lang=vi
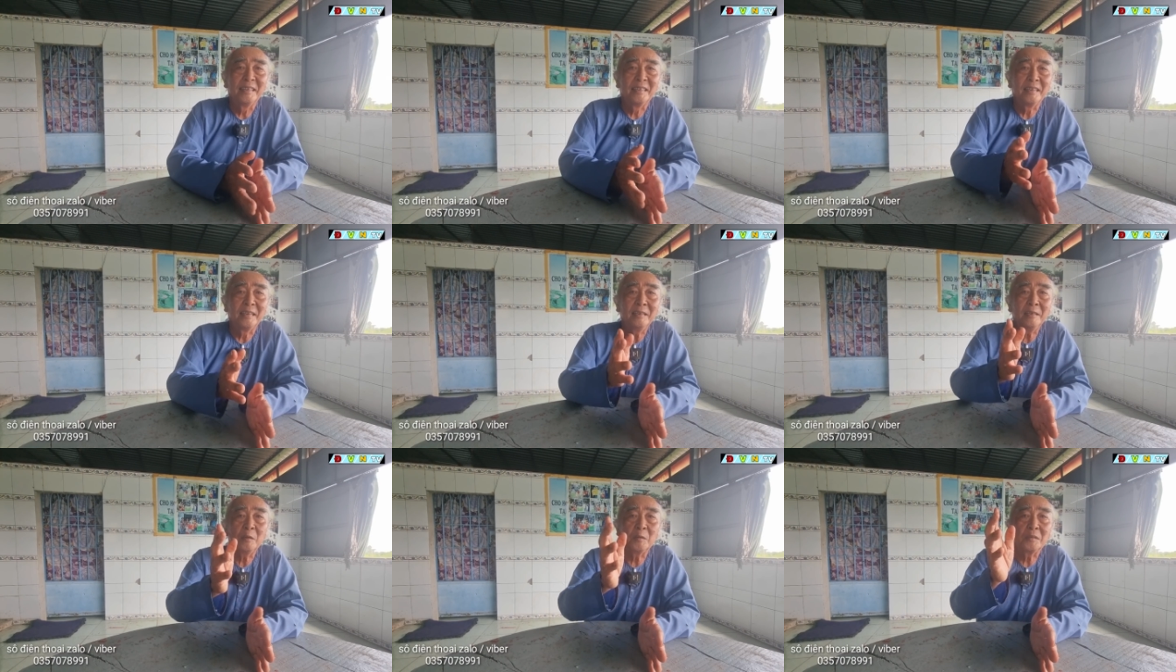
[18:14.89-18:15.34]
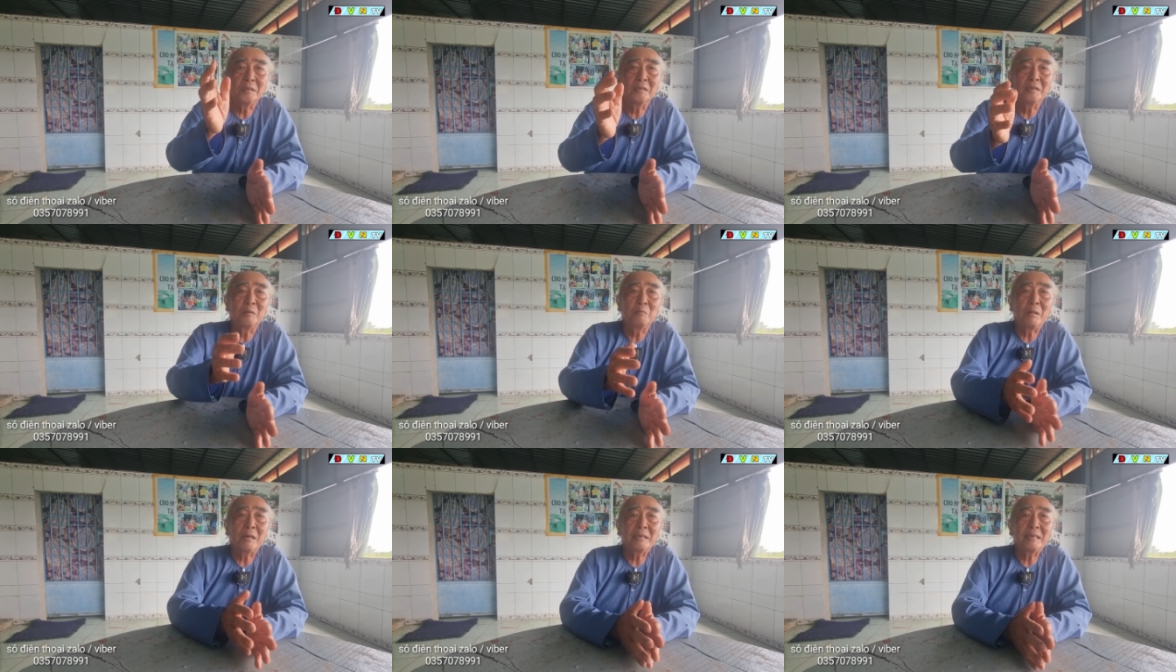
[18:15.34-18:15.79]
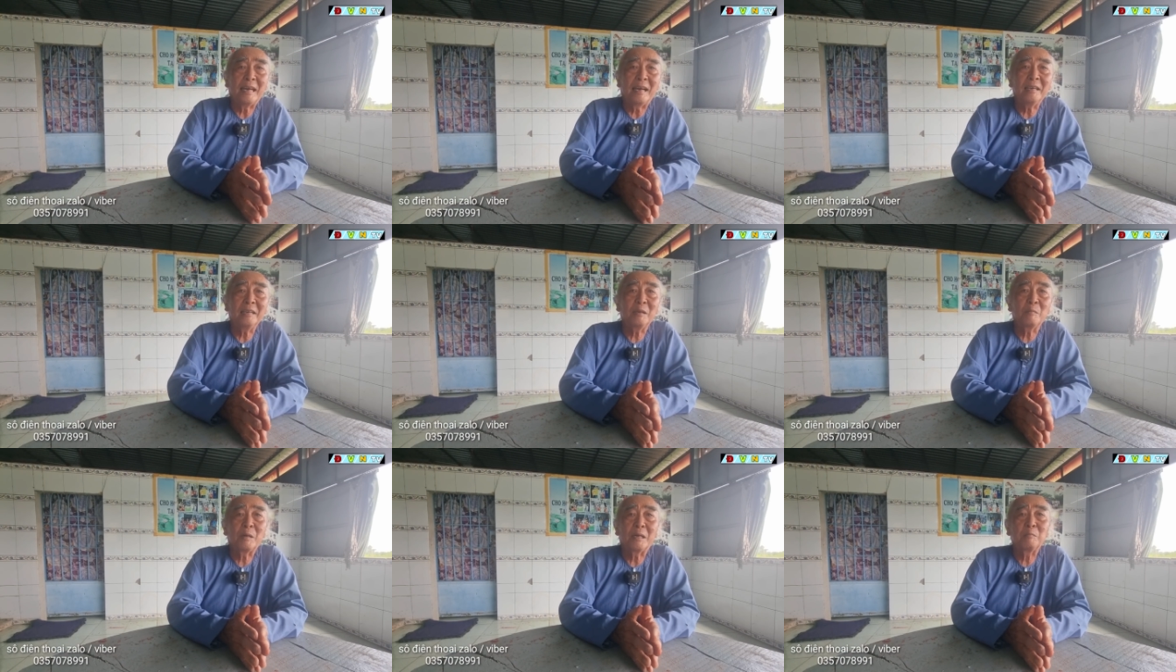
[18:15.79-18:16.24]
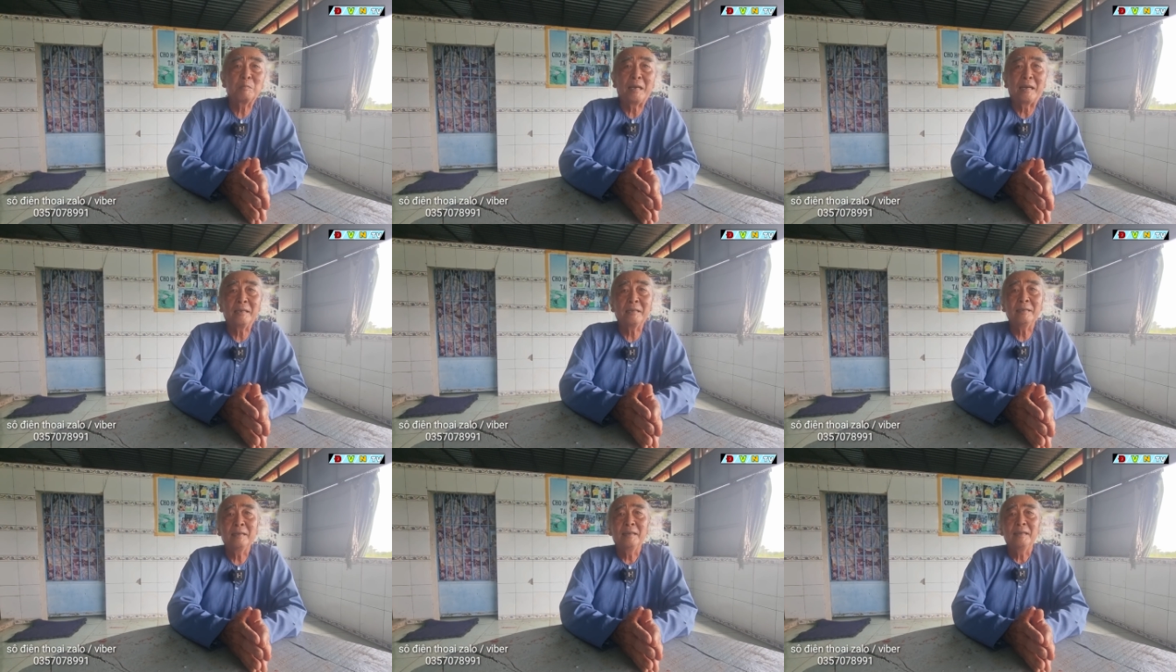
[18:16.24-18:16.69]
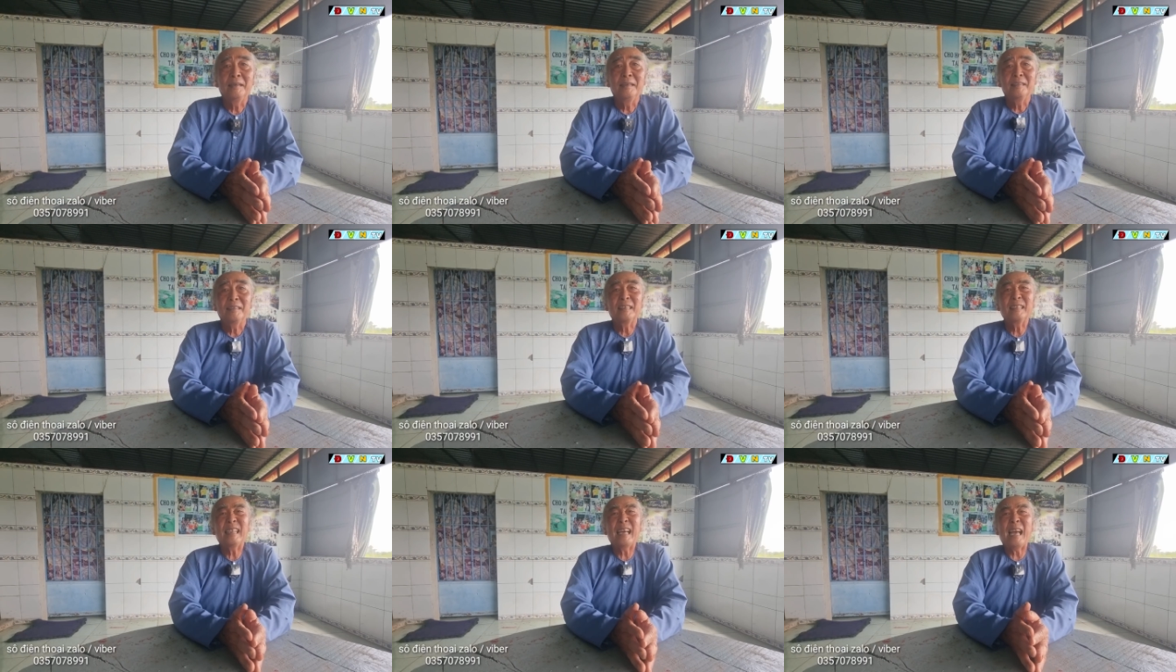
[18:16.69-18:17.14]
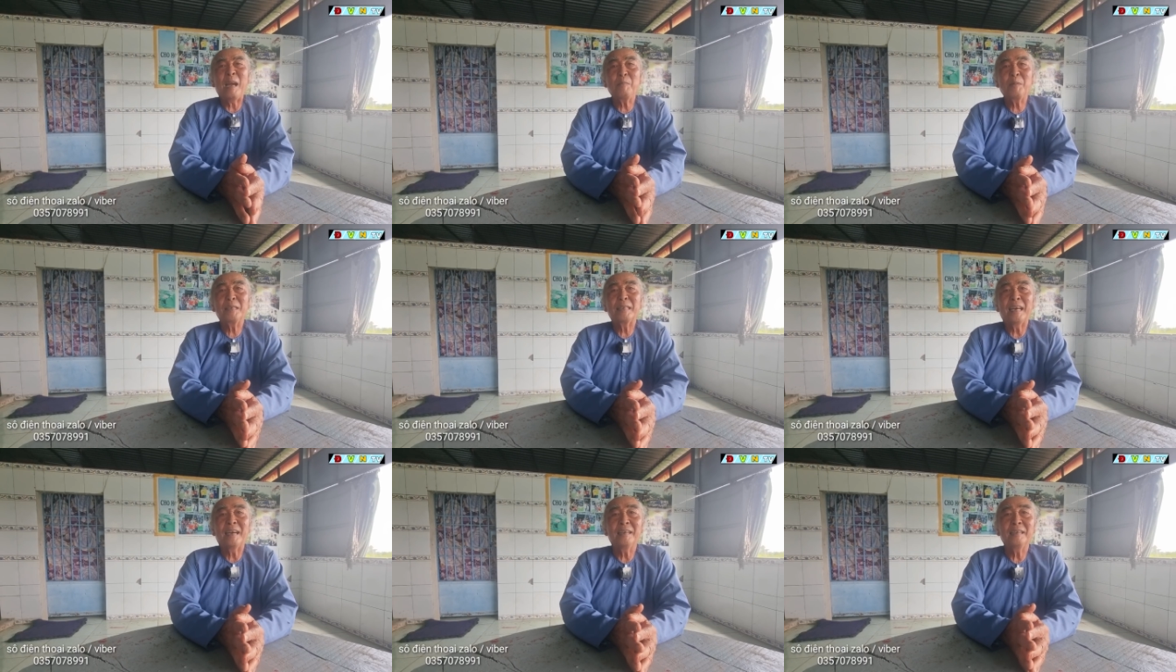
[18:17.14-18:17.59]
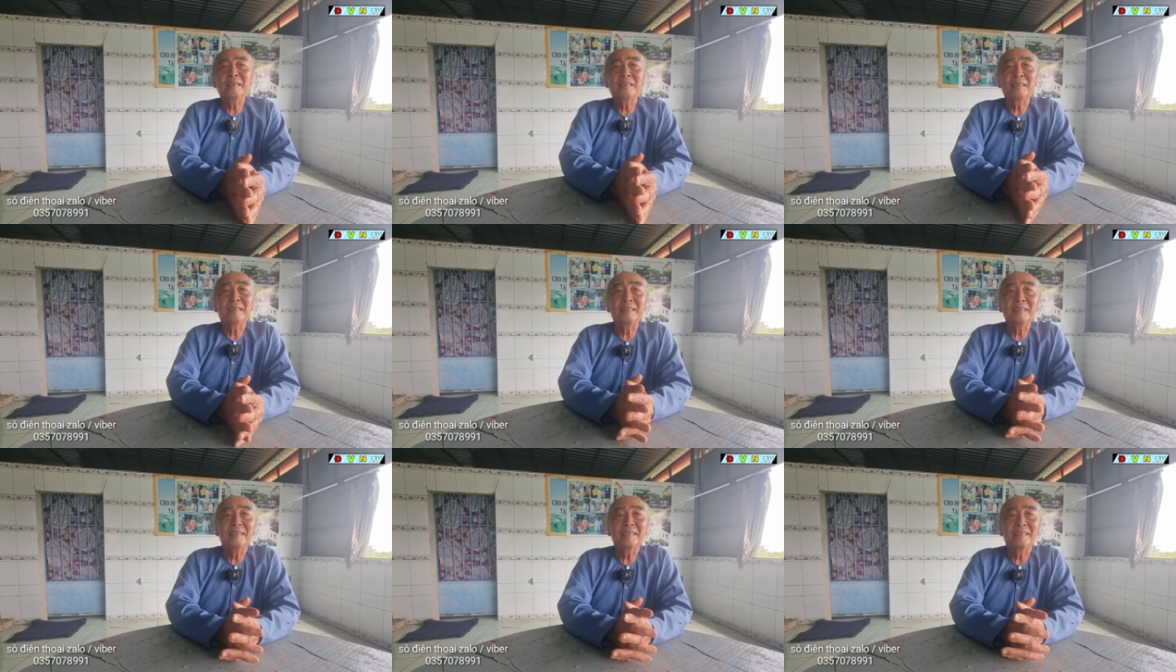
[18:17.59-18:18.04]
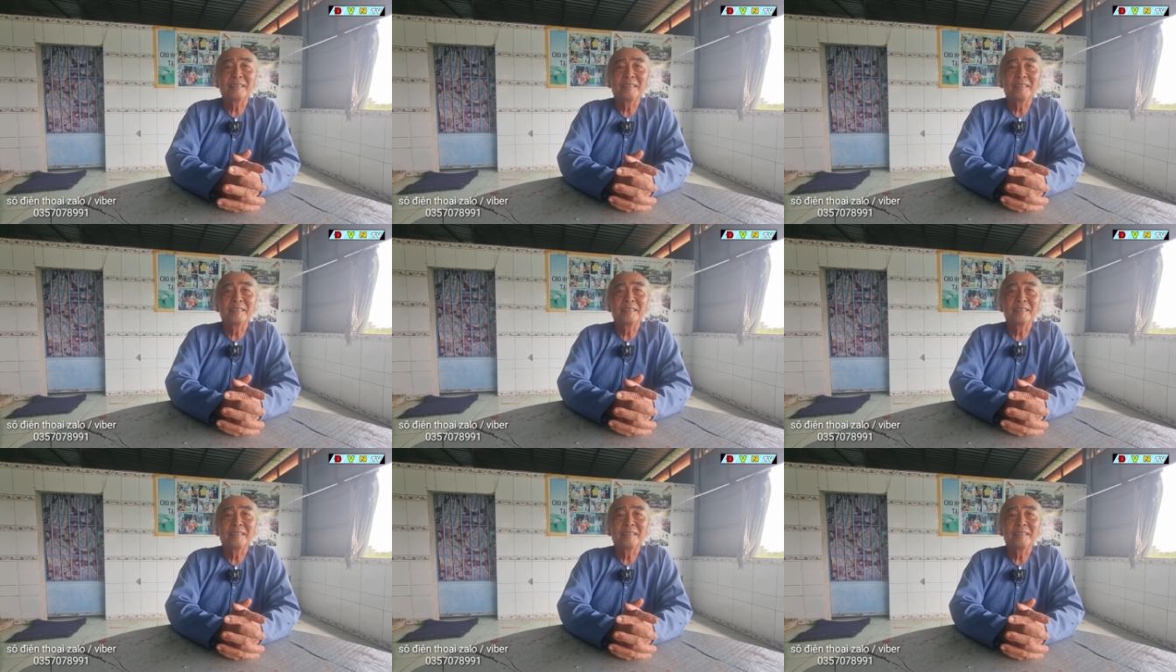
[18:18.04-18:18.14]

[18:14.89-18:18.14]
chính hồi xưa ông bắt nhẫn đâu mà ông nhẫn tới tám cái nhẫn rồi đó